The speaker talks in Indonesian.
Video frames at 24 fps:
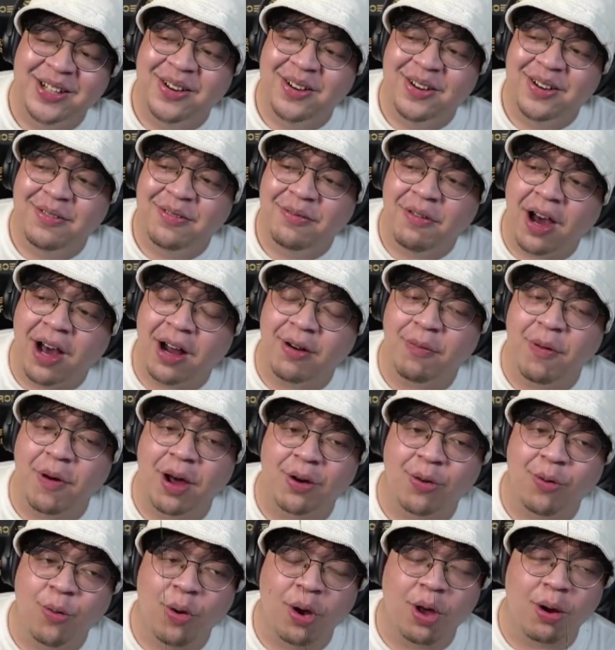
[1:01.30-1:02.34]
Val
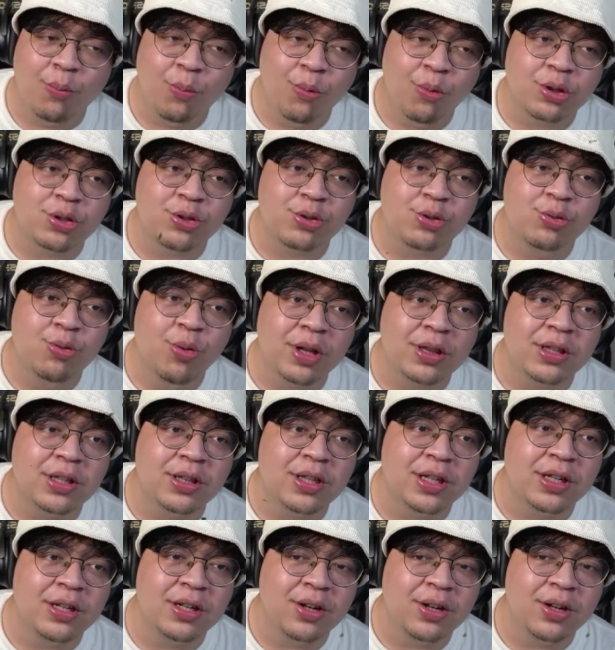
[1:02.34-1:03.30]
Farewell Woods 2.0